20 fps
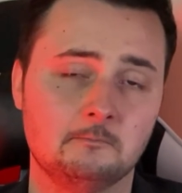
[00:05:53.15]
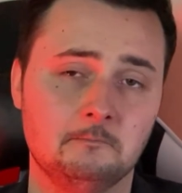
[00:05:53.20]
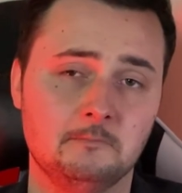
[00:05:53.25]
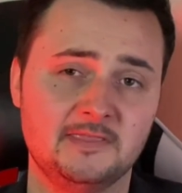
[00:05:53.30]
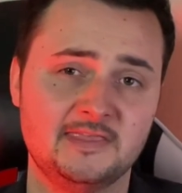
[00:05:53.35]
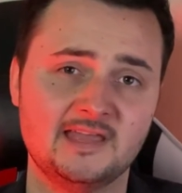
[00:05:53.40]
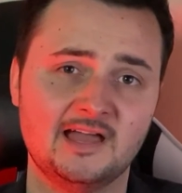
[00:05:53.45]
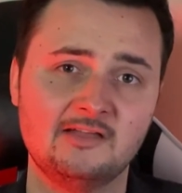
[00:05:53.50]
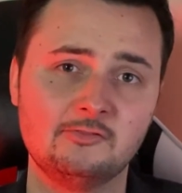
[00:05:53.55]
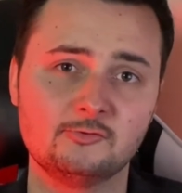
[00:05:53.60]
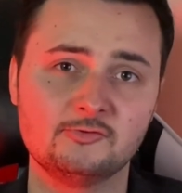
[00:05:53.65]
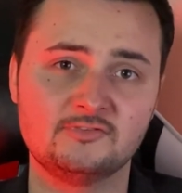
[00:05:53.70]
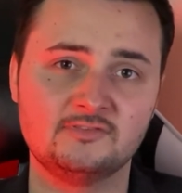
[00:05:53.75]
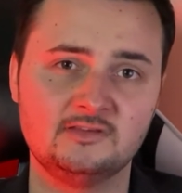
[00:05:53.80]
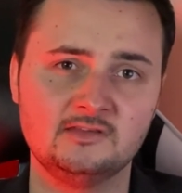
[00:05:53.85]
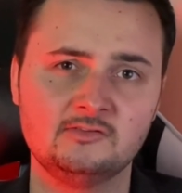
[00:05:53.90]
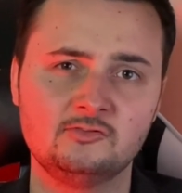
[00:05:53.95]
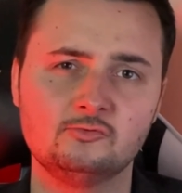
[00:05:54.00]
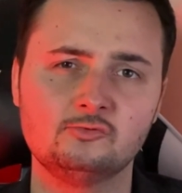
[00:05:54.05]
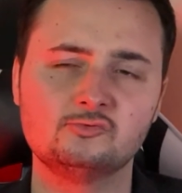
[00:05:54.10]
Mais il y a un autre
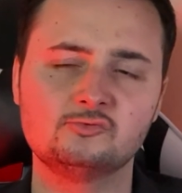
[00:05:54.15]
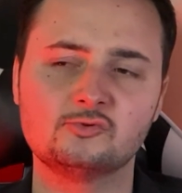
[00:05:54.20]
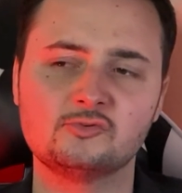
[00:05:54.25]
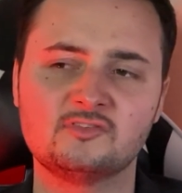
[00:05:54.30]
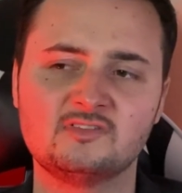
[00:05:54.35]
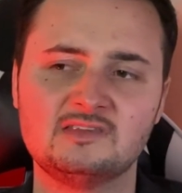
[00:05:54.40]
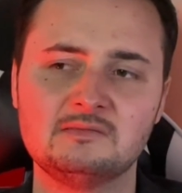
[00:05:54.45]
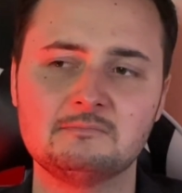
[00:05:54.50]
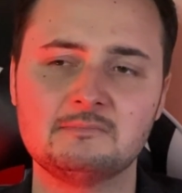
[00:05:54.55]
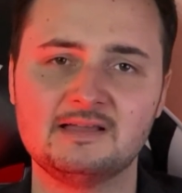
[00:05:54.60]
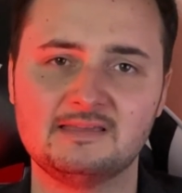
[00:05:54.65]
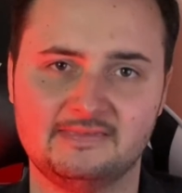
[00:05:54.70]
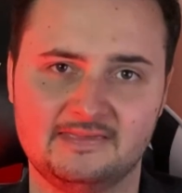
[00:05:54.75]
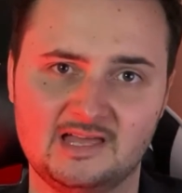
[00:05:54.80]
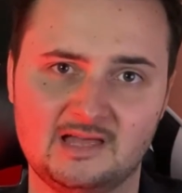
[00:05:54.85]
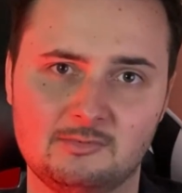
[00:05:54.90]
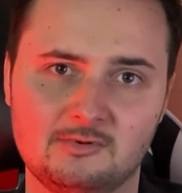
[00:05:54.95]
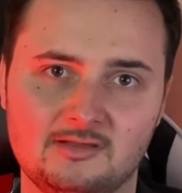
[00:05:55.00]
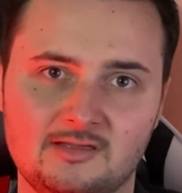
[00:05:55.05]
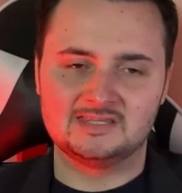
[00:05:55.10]
site tout aussi
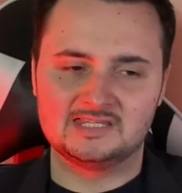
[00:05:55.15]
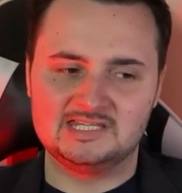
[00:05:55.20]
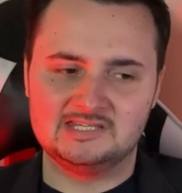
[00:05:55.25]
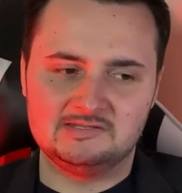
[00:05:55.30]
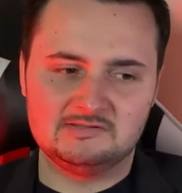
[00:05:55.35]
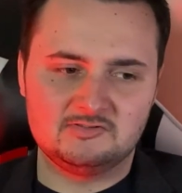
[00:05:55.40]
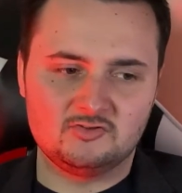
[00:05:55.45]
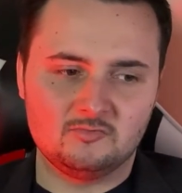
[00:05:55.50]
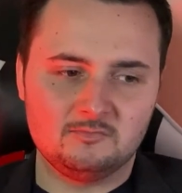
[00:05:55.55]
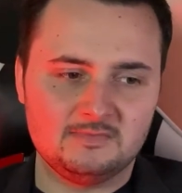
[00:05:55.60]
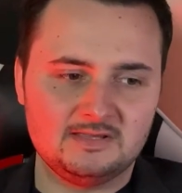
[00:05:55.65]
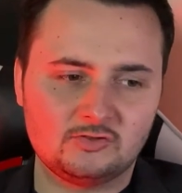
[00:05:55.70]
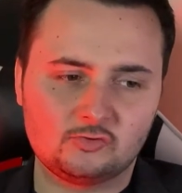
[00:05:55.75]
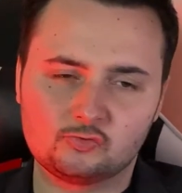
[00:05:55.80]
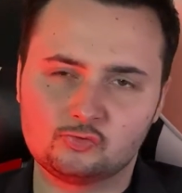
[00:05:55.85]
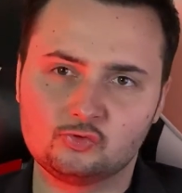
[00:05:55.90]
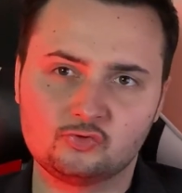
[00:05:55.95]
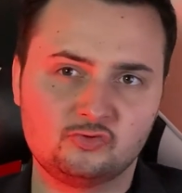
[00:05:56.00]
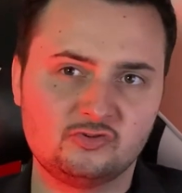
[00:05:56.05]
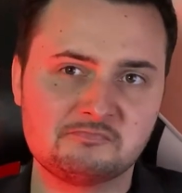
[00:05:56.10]
macabre qui te met
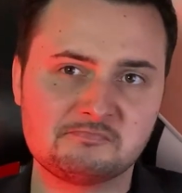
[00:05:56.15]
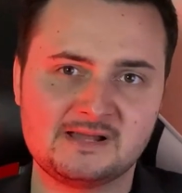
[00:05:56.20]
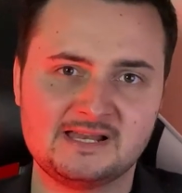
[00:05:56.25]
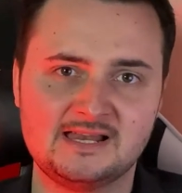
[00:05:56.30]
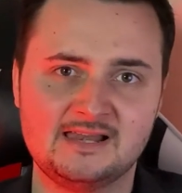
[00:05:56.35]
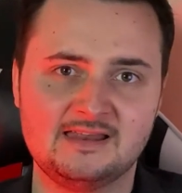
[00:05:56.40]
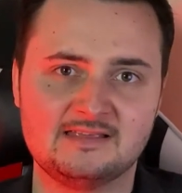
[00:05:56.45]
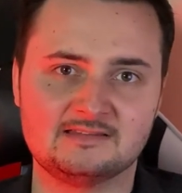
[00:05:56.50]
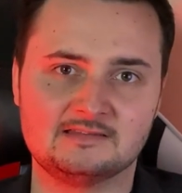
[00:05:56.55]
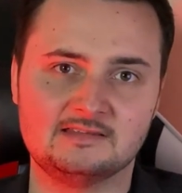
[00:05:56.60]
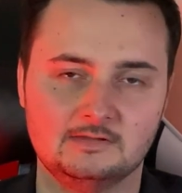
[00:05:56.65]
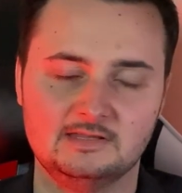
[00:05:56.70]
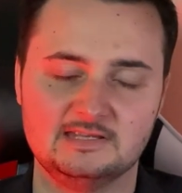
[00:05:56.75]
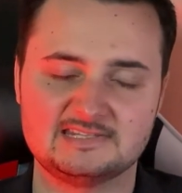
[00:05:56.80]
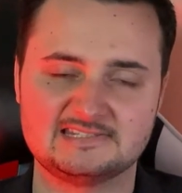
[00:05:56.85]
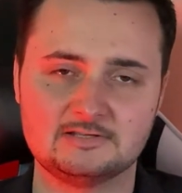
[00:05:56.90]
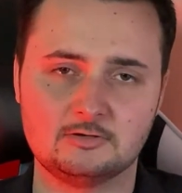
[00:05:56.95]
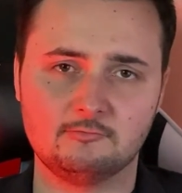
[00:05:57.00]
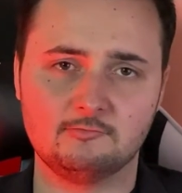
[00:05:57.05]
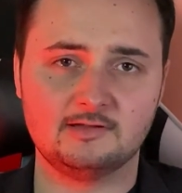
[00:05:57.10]
tout de suite mal à l'aise.
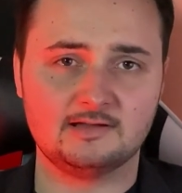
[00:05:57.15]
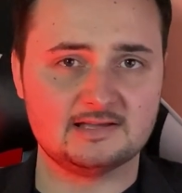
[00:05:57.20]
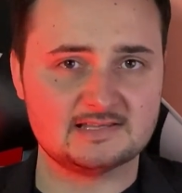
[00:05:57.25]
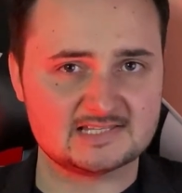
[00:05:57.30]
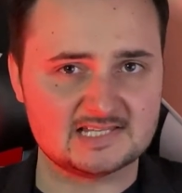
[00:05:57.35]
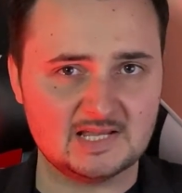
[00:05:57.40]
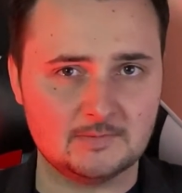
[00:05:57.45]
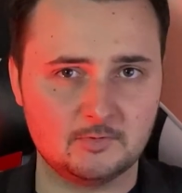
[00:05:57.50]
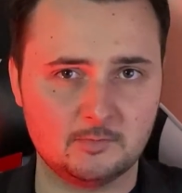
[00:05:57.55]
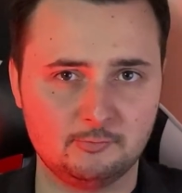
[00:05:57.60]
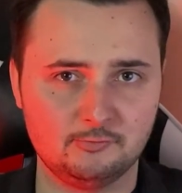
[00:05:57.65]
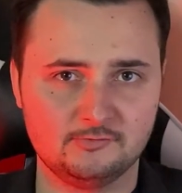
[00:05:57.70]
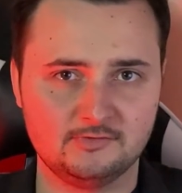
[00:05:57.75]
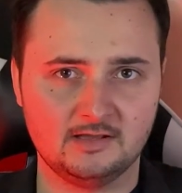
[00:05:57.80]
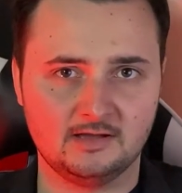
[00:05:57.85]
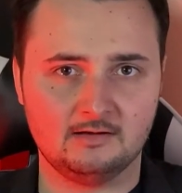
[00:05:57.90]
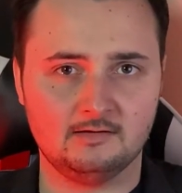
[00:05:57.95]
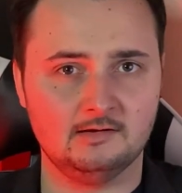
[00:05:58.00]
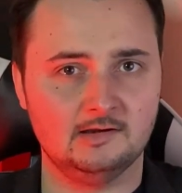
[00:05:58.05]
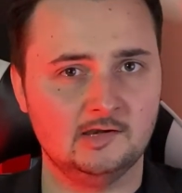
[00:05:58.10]
Et ça, on verra ça un peu plus
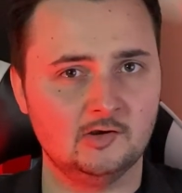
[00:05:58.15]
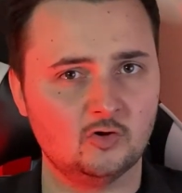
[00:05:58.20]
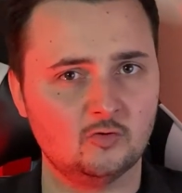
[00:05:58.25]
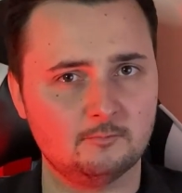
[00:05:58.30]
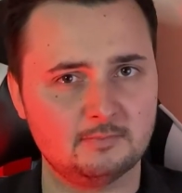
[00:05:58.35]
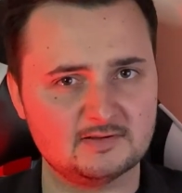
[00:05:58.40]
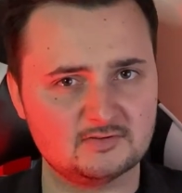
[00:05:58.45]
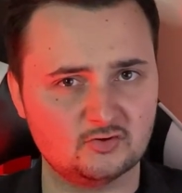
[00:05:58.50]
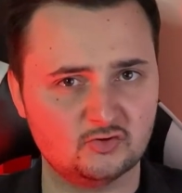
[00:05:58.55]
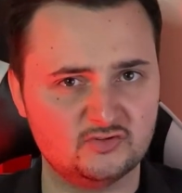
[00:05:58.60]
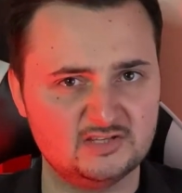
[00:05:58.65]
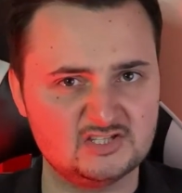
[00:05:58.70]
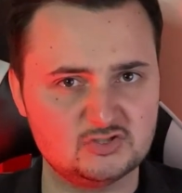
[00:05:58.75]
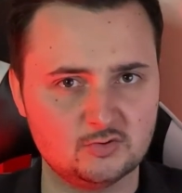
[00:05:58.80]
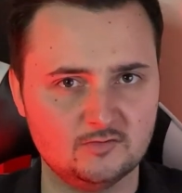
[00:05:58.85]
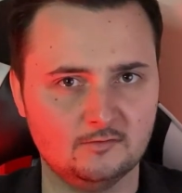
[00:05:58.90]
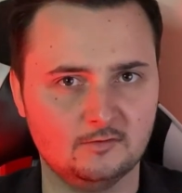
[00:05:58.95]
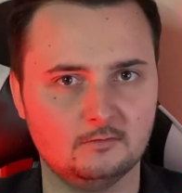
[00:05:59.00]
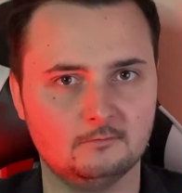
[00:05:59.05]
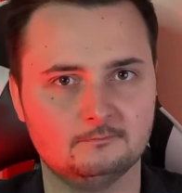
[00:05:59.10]
tard. Là, on passe au site
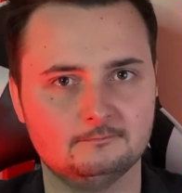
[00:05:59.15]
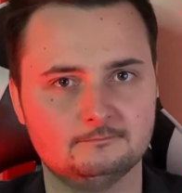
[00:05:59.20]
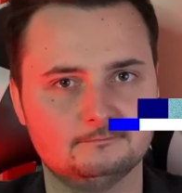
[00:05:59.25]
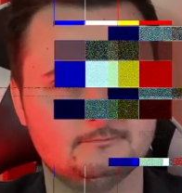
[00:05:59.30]
suivant.